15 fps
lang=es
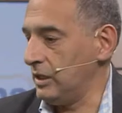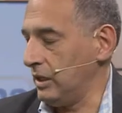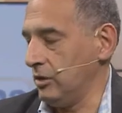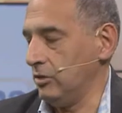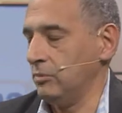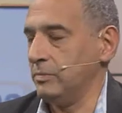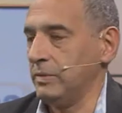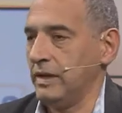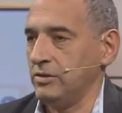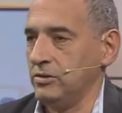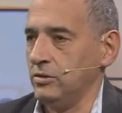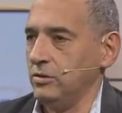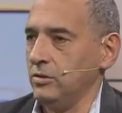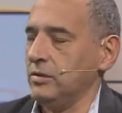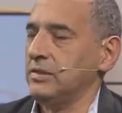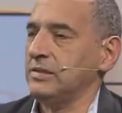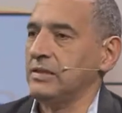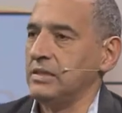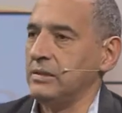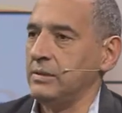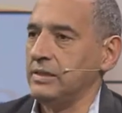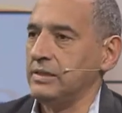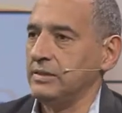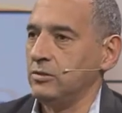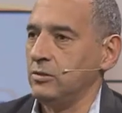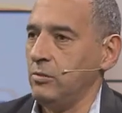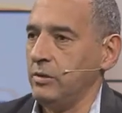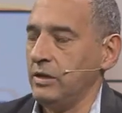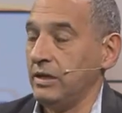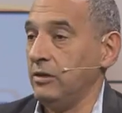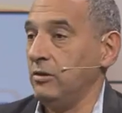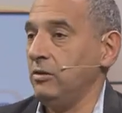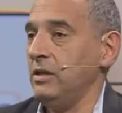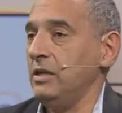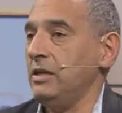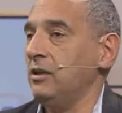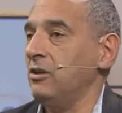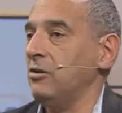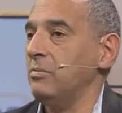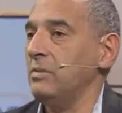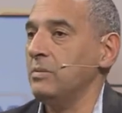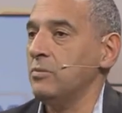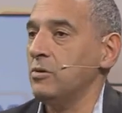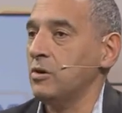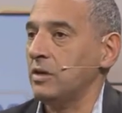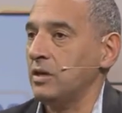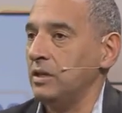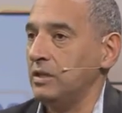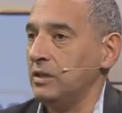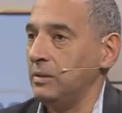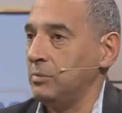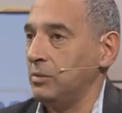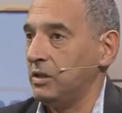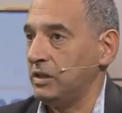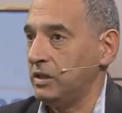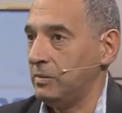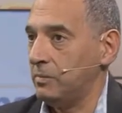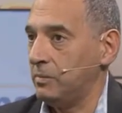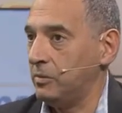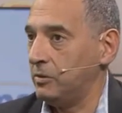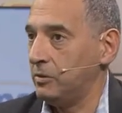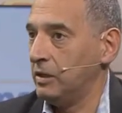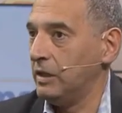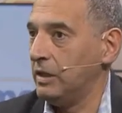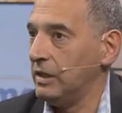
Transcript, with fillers: en comparación con otras actividades económicas que no tienen los mismos rindes, por ejemplo,